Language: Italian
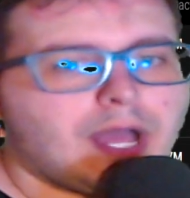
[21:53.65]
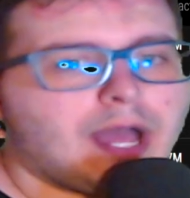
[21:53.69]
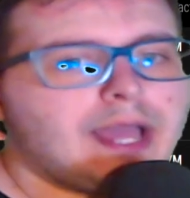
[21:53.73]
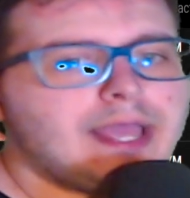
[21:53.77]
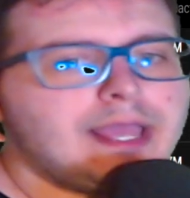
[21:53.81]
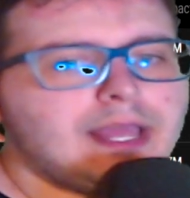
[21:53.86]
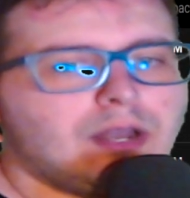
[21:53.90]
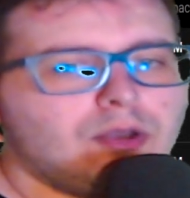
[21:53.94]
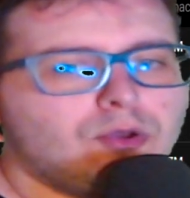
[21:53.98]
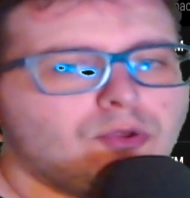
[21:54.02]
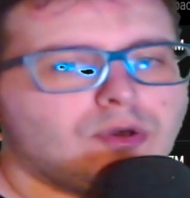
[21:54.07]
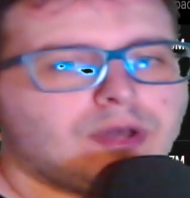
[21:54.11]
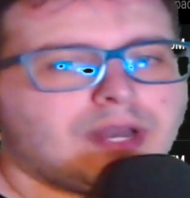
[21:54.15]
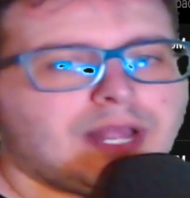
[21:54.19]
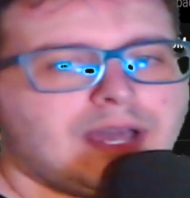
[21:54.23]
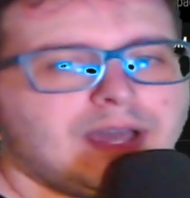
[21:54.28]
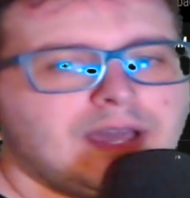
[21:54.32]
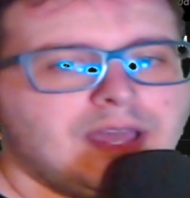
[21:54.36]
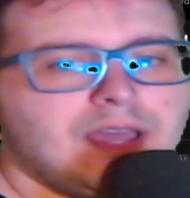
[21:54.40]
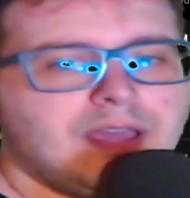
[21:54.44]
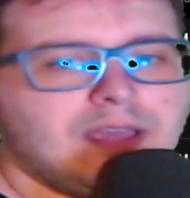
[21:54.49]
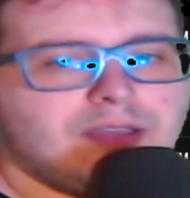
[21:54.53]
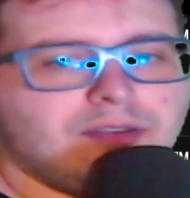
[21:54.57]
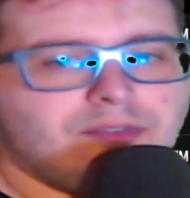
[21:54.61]
E allora
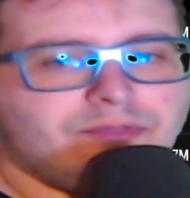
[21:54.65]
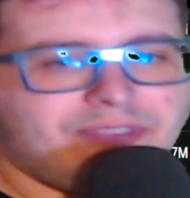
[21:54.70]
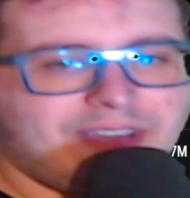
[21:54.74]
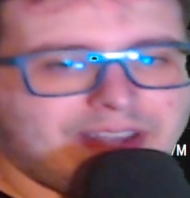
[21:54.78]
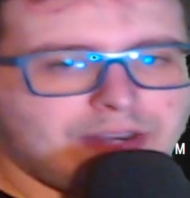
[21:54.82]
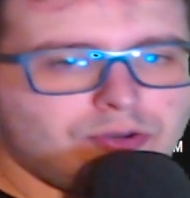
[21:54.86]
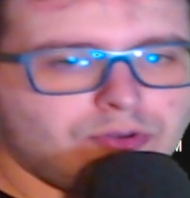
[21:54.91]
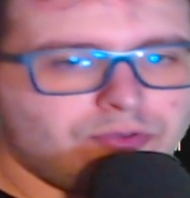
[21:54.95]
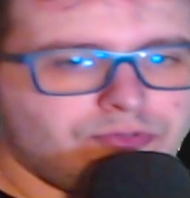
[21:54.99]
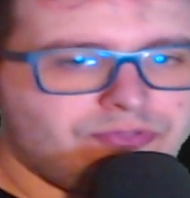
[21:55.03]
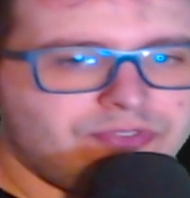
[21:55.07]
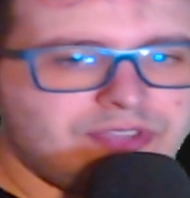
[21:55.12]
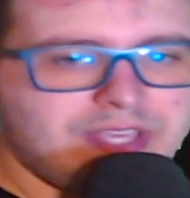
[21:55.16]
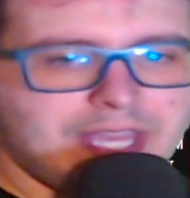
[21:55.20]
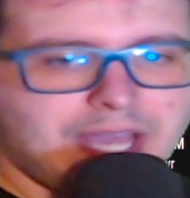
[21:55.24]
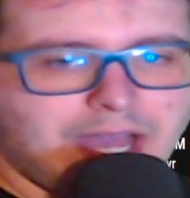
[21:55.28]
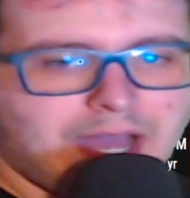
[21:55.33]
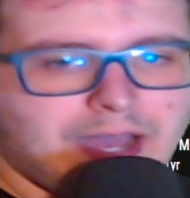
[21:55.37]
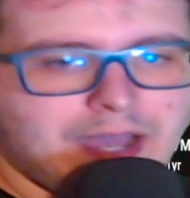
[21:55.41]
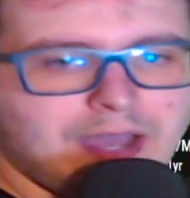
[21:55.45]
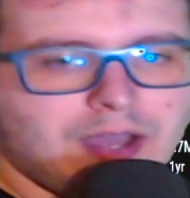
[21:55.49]
vanno via